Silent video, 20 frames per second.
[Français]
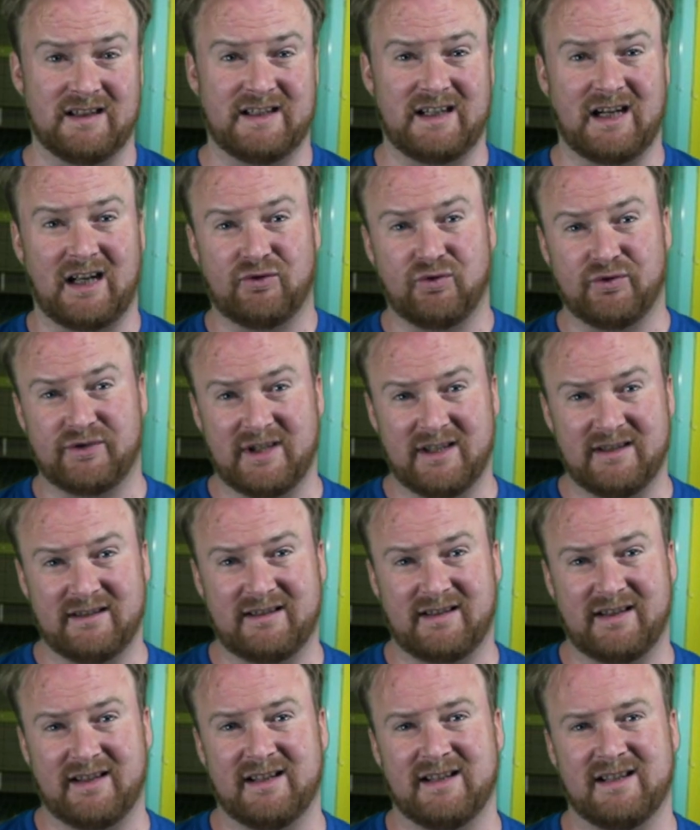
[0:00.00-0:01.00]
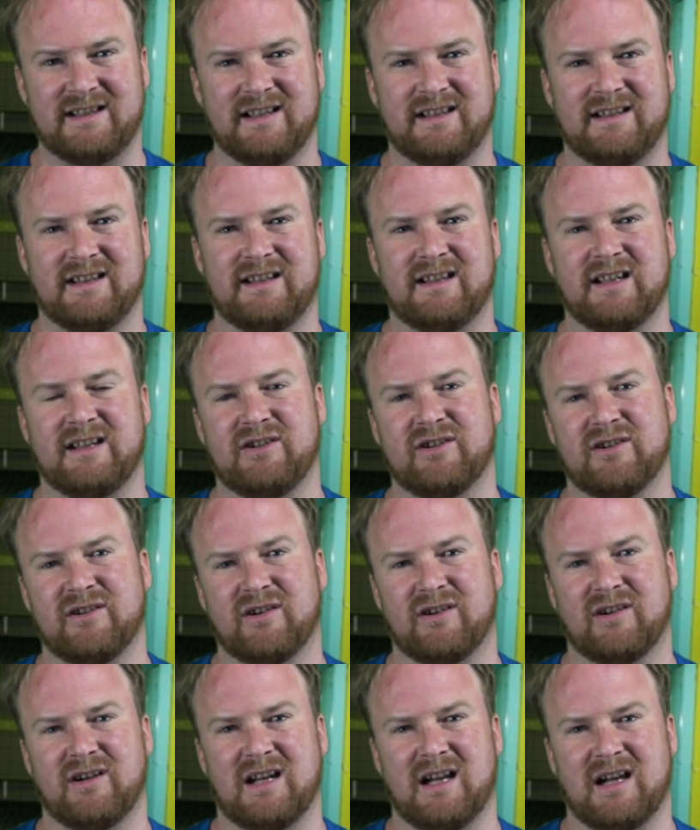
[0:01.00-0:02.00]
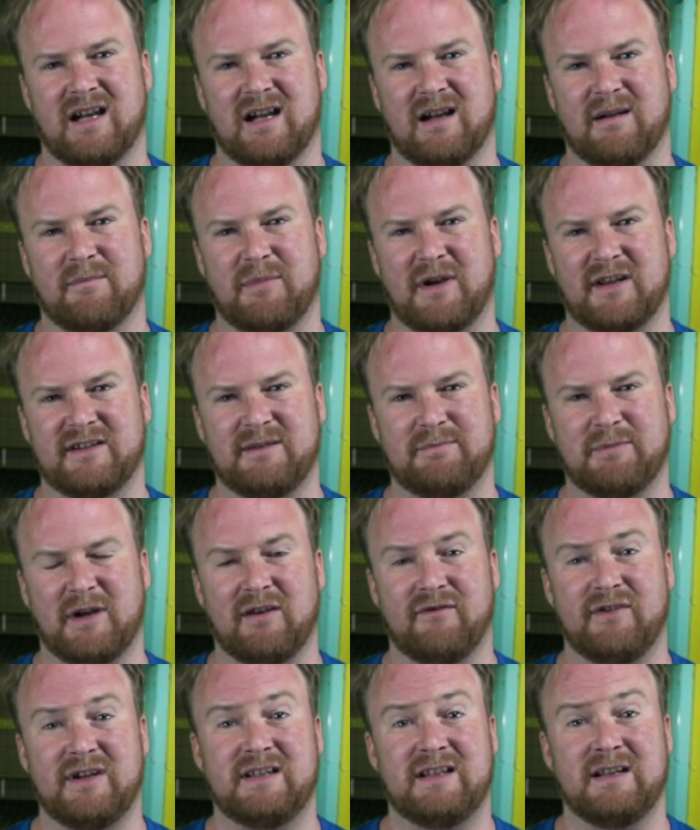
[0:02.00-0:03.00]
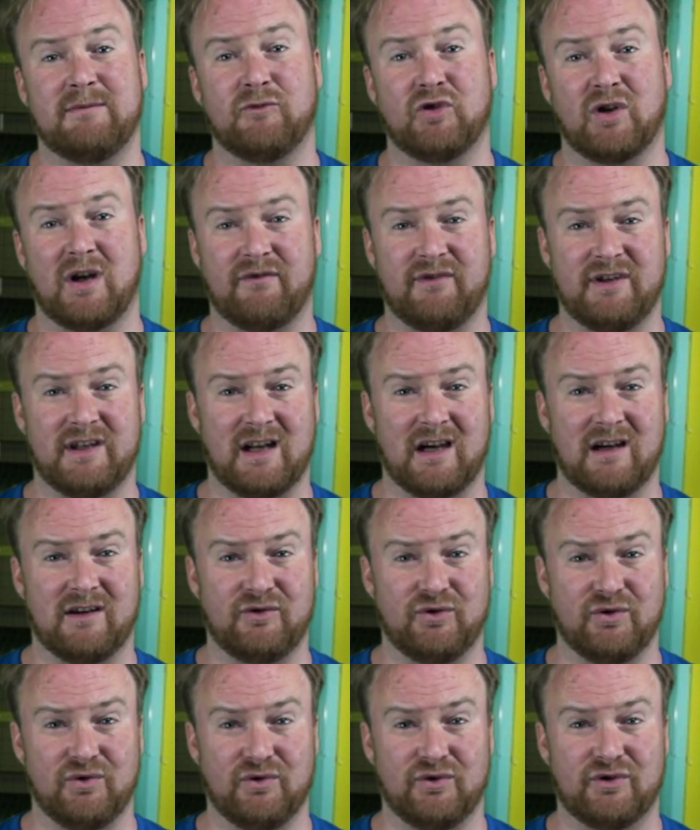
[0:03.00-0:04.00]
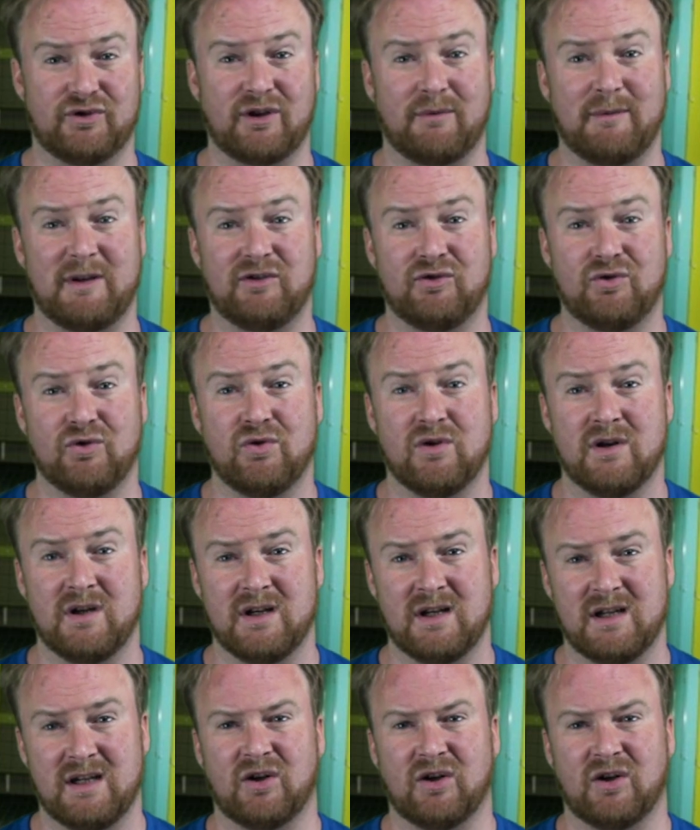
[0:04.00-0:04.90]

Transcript: Kira Toussaint, qui était d'ailleurs la principale victime de la finale du 100 mètres d'eau,